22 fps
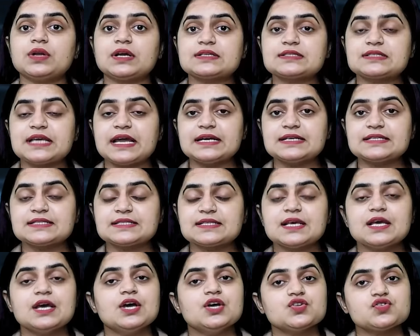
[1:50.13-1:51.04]
कुल असेट्स
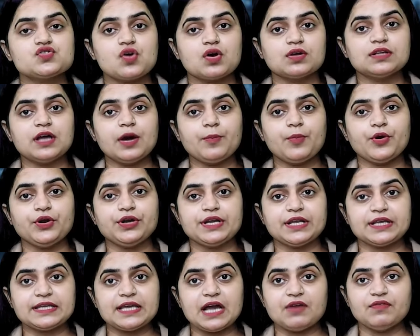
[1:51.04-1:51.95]
चौदह
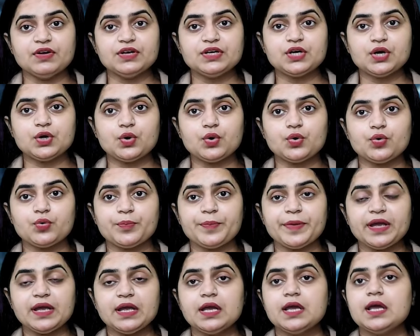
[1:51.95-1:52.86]
पॉइंट इक्यावन करोड़
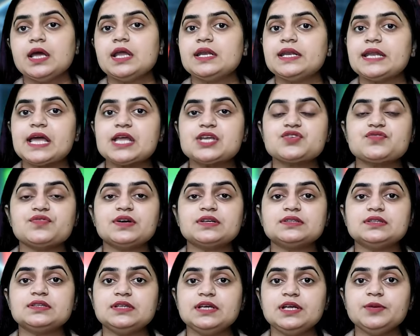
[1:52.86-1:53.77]
रुपए
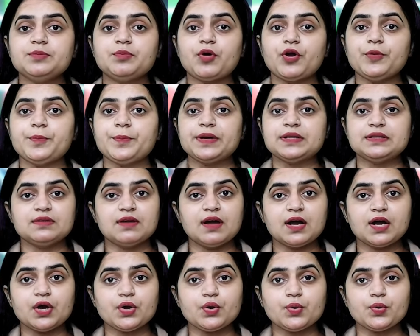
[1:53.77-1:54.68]
नेटवर्थ तीन पॉइंट
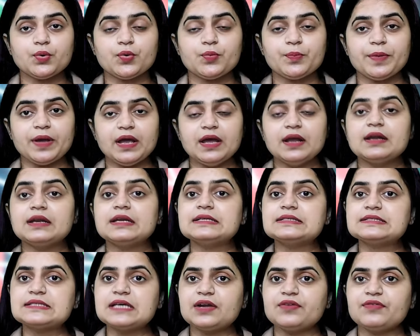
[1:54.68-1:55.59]
पंद्रह करोड़ रुपए
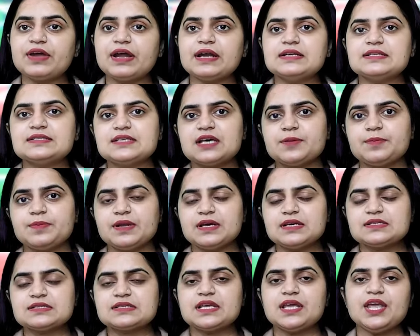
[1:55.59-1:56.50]
रिजर्व एंड
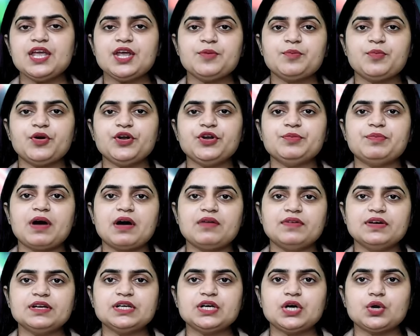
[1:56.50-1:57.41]
सरप्लस एक पॉइंट
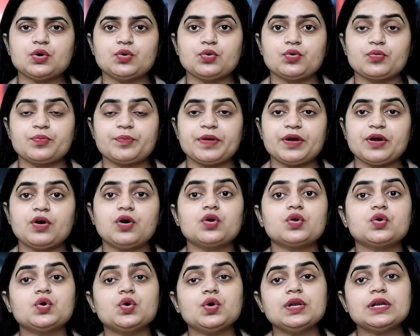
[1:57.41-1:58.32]
बावन करोड़ रुपए
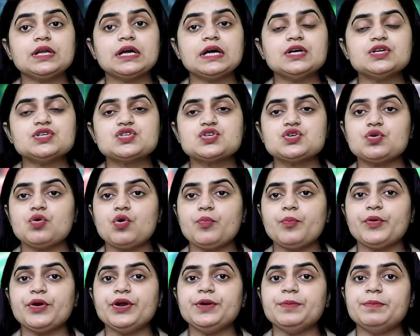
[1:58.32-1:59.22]
और कुल कर्ज नौ
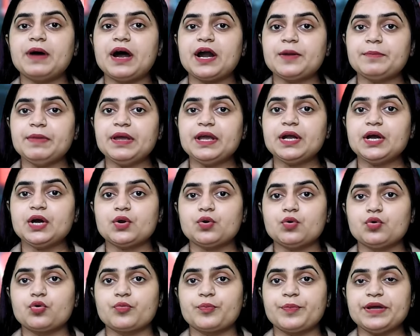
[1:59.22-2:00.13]
पॉइंट बानवे
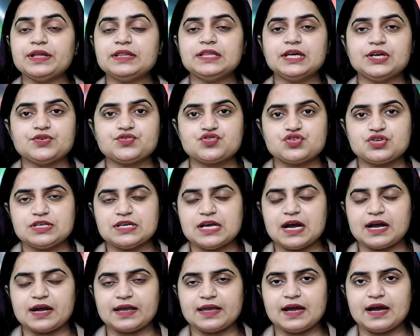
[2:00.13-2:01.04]
करोड़ रुपए दर्ज
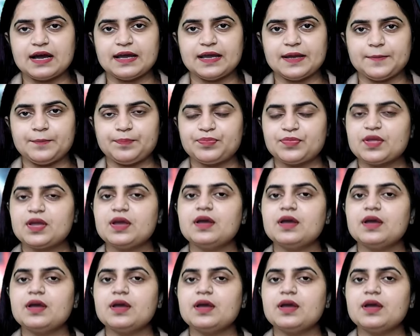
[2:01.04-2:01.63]
किया गया है